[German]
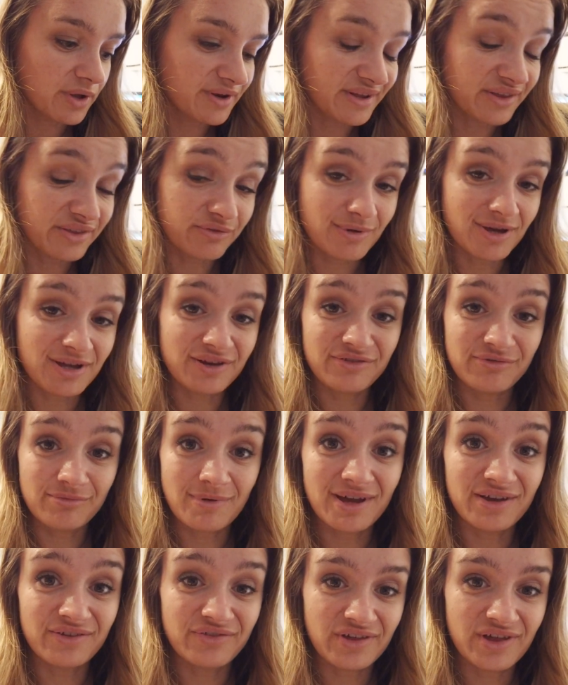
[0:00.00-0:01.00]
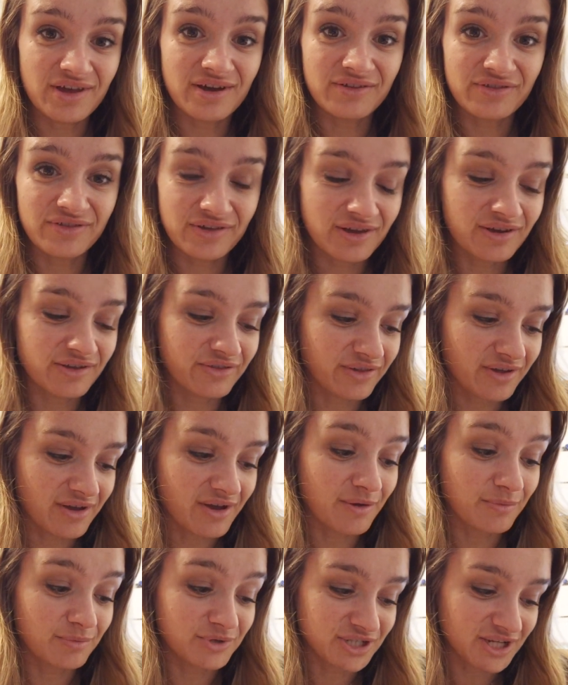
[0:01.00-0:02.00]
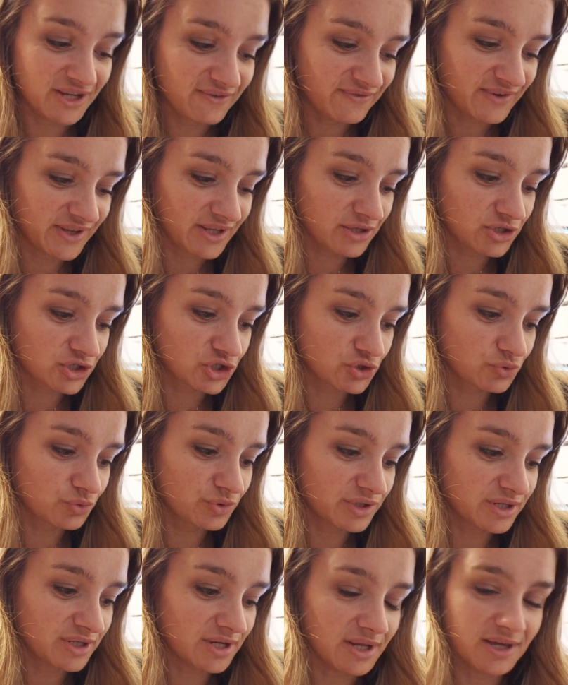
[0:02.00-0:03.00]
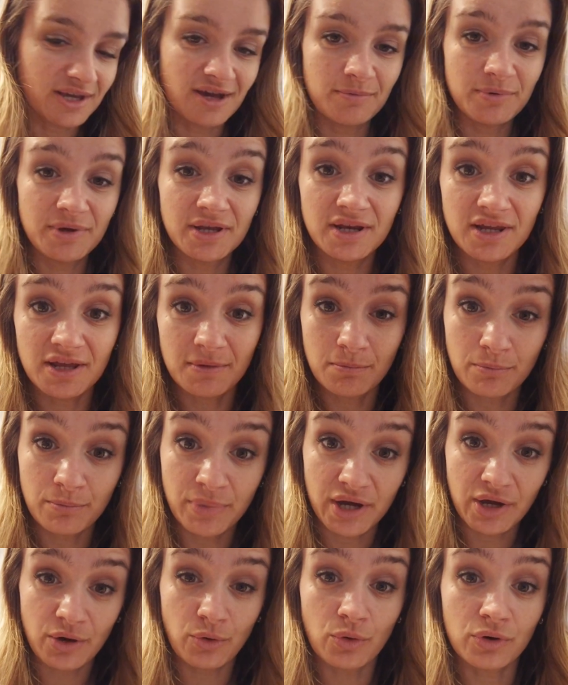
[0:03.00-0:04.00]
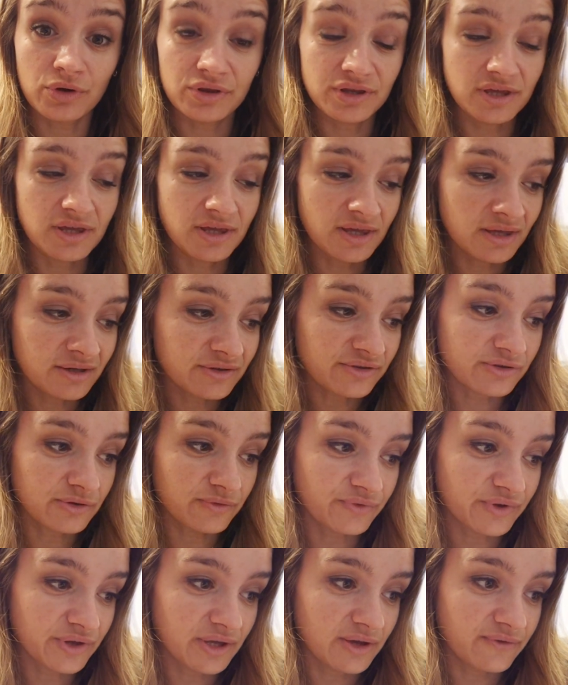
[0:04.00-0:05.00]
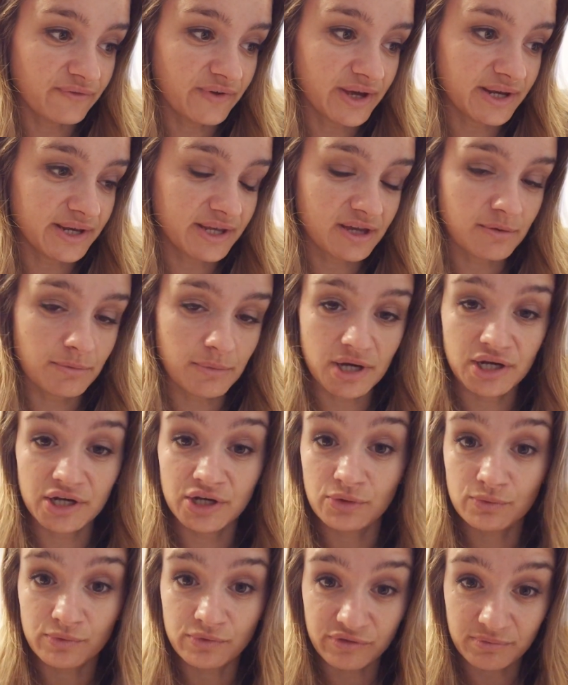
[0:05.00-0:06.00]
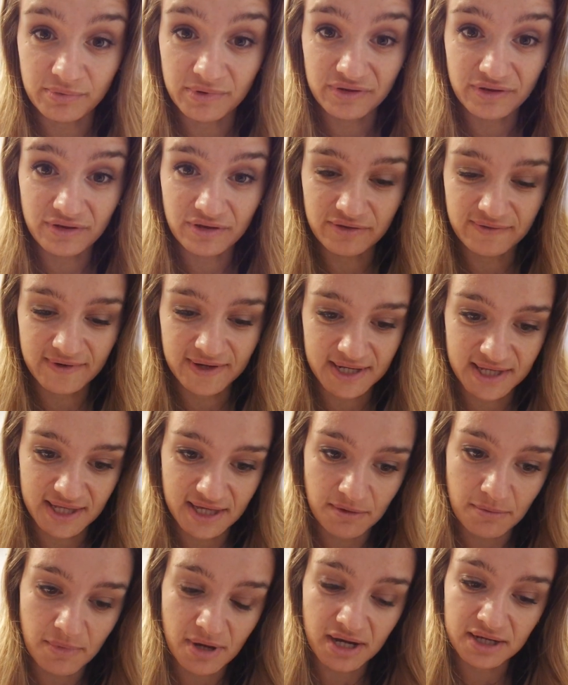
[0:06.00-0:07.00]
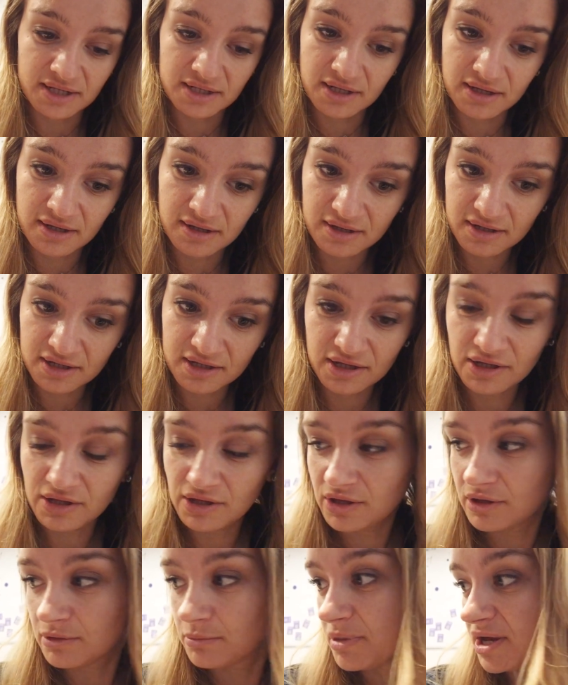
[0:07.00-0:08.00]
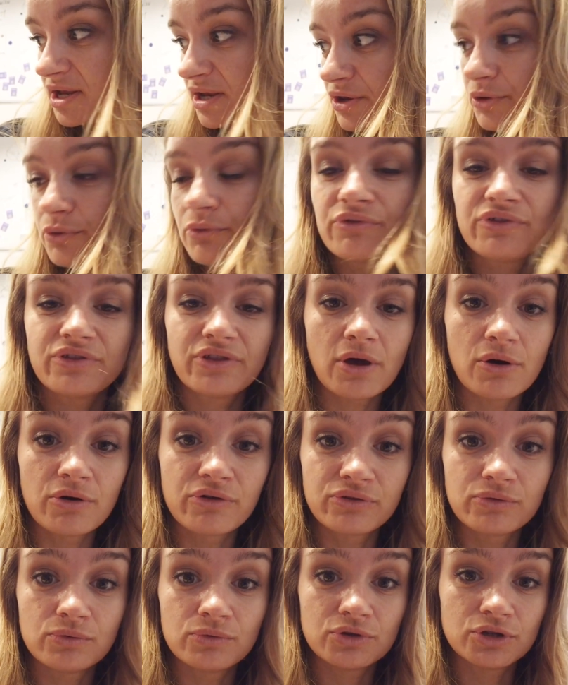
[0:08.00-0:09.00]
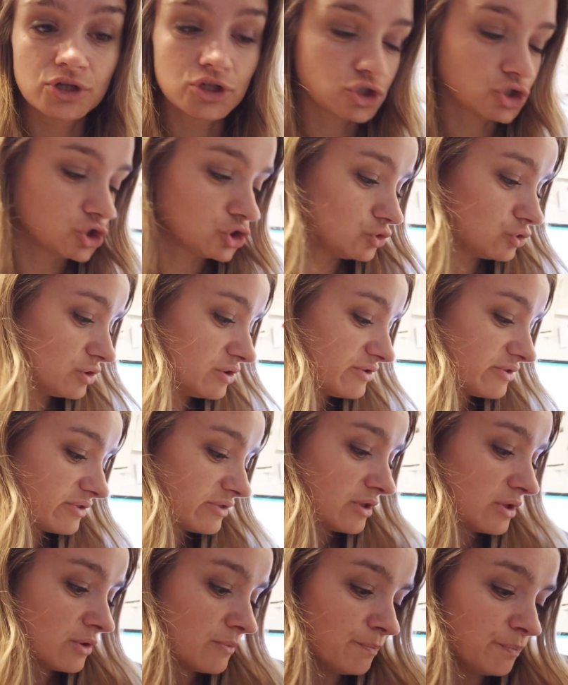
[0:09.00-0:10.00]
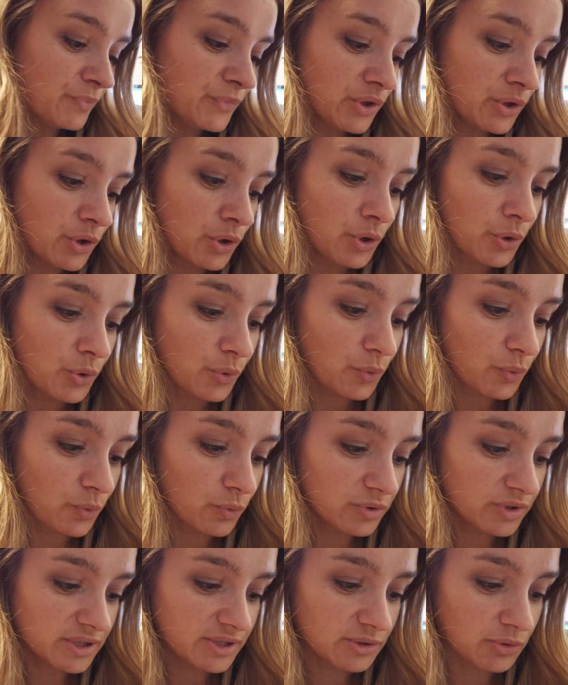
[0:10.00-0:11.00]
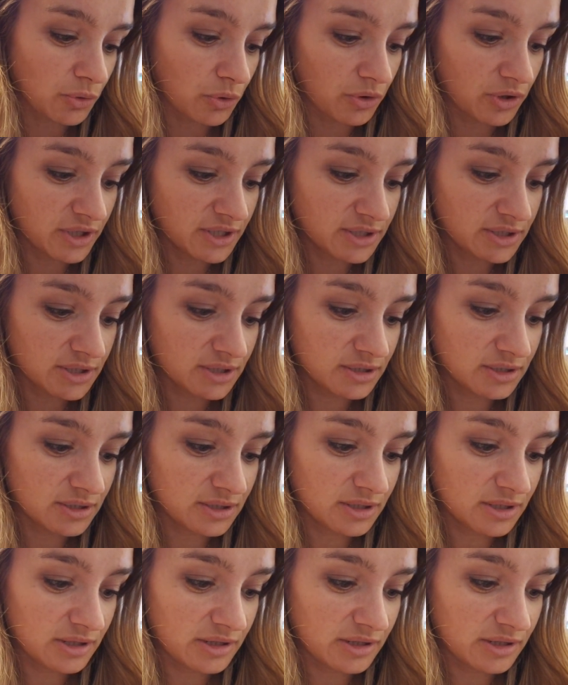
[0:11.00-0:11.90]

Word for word: Das waren zwei sehr, sehr, sehr beschäftigte Stunden. Ich habe hier nebenbei noch die Iris-Aufträge fertig gemacht, die USB-Sticks fertig gemacht, äh, die beiden Jungs draußen unterstützt. Und heute